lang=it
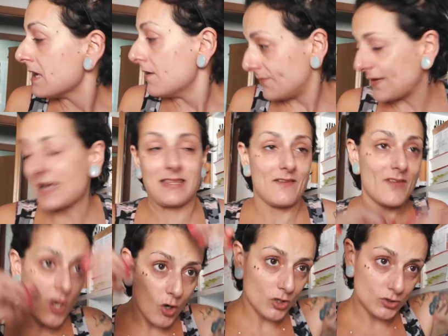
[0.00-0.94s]
Fatevi
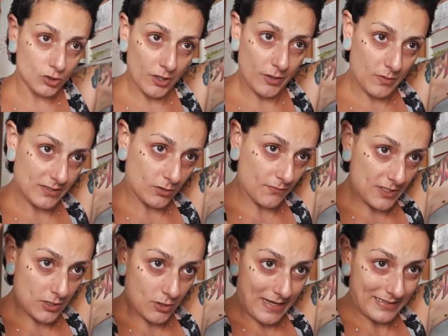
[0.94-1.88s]
conto che questo
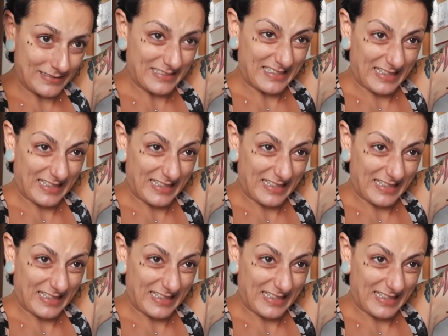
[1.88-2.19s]
video è